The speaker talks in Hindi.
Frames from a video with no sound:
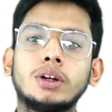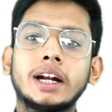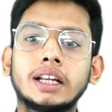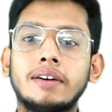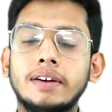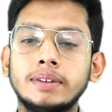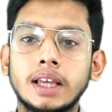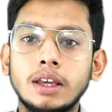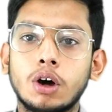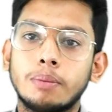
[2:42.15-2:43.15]
तो नेट क्योरिटी
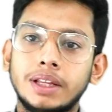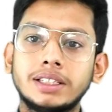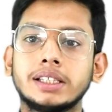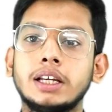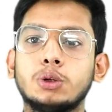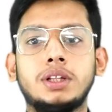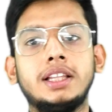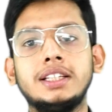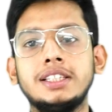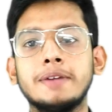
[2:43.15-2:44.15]
सही है और हम दे सकते हैं तो
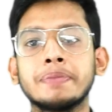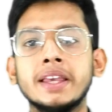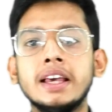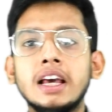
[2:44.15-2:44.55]
दे दीजिए